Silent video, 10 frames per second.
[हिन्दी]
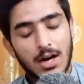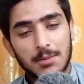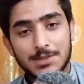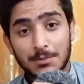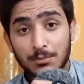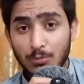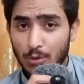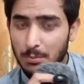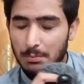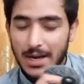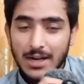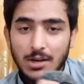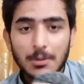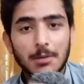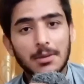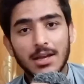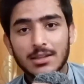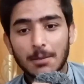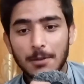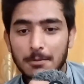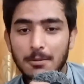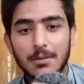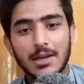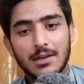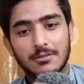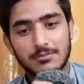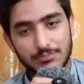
आप जब कोई बैड कमेंट भी आता है फिर भी मैं